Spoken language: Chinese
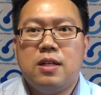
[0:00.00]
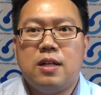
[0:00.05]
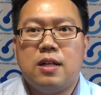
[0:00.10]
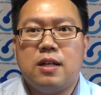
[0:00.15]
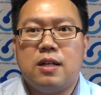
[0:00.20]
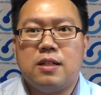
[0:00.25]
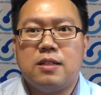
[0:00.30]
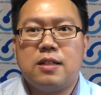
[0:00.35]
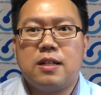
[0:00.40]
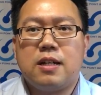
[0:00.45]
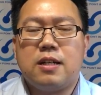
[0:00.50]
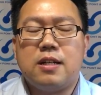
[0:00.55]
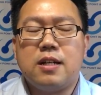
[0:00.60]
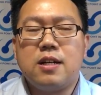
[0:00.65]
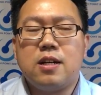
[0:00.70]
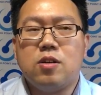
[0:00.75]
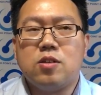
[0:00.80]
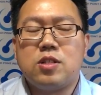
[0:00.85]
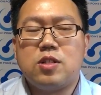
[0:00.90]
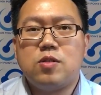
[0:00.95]
呃，这个
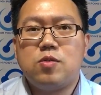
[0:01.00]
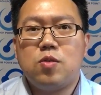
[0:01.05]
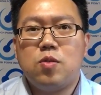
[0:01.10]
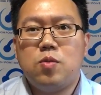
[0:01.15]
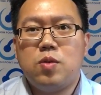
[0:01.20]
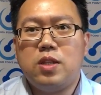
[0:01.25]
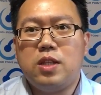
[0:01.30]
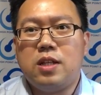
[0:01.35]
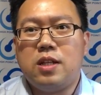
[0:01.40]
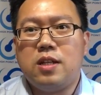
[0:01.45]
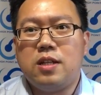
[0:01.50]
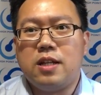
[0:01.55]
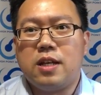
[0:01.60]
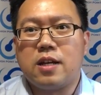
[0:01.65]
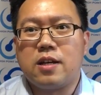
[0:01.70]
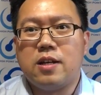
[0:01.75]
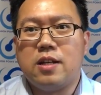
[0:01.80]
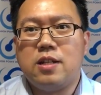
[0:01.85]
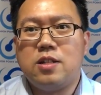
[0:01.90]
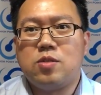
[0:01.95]
人口失踪问题呢，也
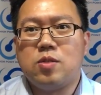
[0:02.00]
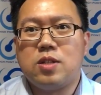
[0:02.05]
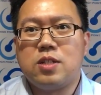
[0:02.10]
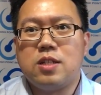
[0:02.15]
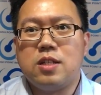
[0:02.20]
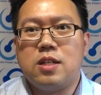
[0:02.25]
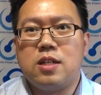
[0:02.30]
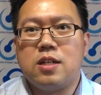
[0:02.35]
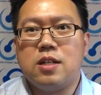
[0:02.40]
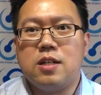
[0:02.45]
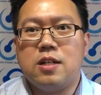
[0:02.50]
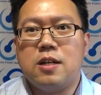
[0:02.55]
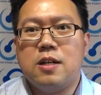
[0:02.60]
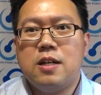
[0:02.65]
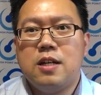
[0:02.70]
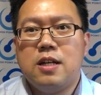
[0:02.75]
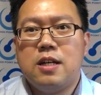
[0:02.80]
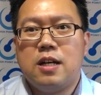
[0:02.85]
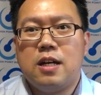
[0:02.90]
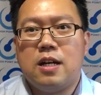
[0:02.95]
可以说是一个
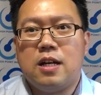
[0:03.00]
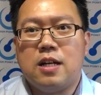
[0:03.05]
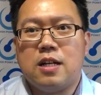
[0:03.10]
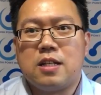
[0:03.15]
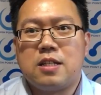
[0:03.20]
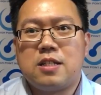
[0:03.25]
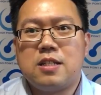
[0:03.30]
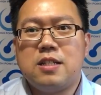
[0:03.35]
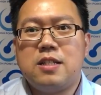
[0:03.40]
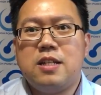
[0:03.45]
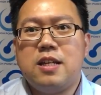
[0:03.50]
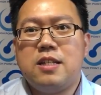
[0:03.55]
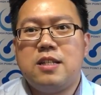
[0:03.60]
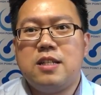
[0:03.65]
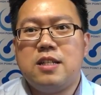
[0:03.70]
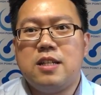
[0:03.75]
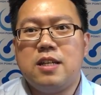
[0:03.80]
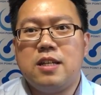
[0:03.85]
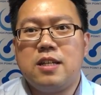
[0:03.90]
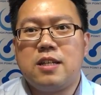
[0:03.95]
呃世界
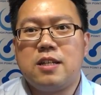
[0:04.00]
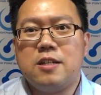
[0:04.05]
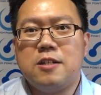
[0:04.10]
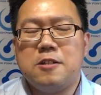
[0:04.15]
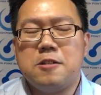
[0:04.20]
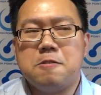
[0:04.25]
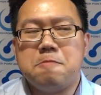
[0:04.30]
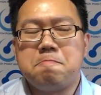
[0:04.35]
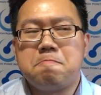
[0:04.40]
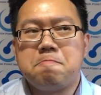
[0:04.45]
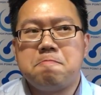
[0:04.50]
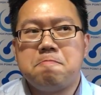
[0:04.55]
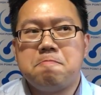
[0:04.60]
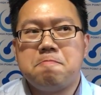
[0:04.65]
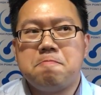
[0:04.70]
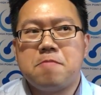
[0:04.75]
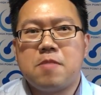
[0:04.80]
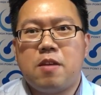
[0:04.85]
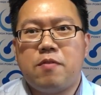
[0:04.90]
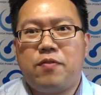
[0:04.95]
性的一个
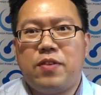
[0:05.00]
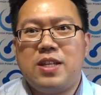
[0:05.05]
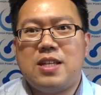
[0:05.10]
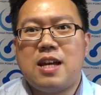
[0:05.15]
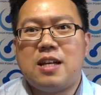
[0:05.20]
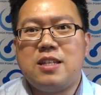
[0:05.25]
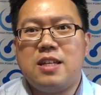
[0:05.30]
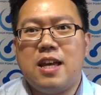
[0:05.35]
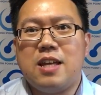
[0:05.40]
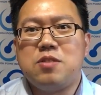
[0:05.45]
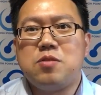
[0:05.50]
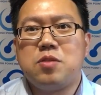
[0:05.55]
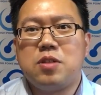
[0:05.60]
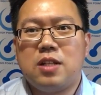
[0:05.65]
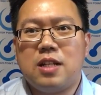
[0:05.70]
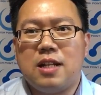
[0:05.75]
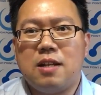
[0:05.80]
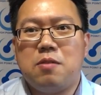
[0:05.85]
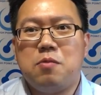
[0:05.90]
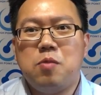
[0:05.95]
非常严重
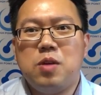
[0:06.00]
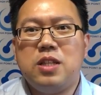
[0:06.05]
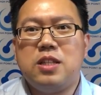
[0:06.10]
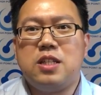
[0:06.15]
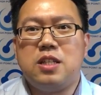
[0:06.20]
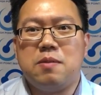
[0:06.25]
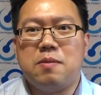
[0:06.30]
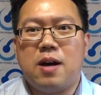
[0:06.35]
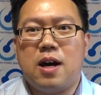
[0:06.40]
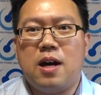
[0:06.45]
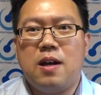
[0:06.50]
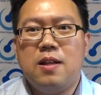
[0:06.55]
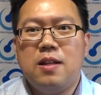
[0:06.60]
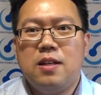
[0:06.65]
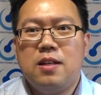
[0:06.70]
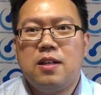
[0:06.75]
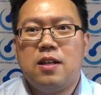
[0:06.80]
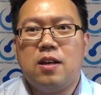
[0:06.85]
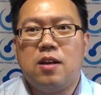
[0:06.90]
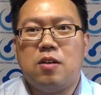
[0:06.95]
的问题吧。
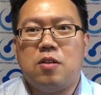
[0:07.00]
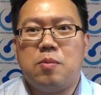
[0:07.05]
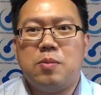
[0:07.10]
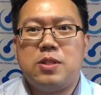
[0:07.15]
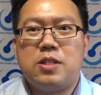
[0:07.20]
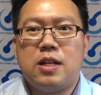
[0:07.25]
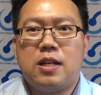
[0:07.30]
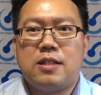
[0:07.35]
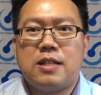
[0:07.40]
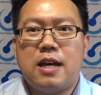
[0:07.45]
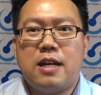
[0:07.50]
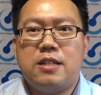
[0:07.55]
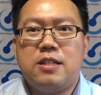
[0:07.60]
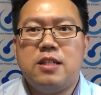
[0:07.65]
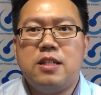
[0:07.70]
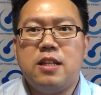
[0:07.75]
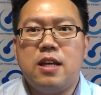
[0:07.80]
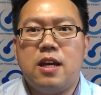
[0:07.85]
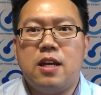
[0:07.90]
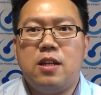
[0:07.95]
啊，我们知道在
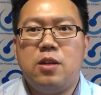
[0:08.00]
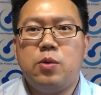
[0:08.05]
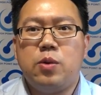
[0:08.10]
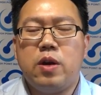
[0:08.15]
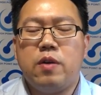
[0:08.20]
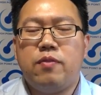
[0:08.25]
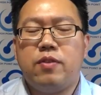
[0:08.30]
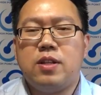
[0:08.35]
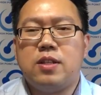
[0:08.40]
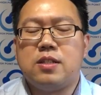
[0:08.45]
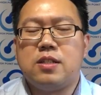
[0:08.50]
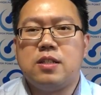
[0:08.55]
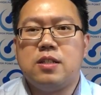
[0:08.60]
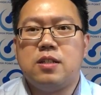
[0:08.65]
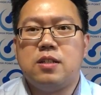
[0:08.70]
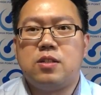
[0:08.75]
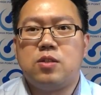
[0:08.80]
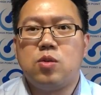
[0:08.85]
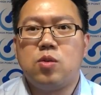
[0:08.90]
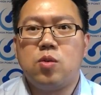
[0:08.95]
今年六月份
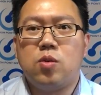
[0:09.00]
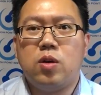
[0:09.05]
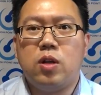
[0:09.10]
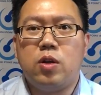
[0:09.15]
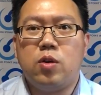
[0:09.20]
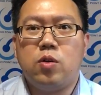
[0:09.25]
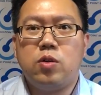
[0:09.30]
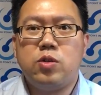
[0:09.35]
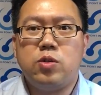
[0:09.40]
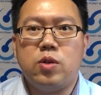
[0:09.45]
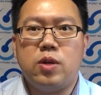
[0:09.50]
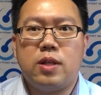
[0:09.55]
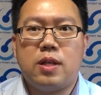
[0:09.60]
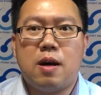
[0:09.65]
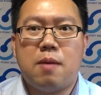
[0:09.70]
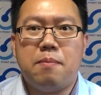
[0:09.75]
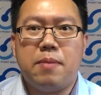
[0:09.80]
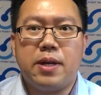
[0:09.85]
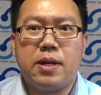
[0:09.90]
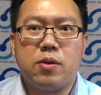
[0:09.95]
是中国留学
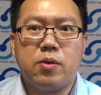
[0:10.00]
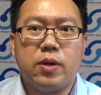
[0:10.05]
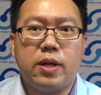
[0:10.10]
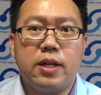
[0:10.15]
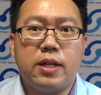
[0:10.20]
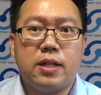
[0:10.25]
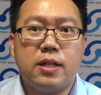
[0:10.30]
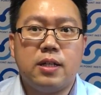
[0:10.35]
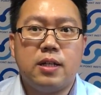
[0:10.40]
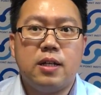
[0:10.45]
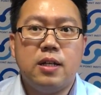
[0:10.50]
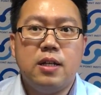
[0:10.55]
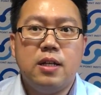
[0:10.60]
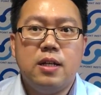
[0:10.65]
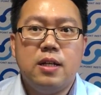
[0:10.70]
到美国的一个。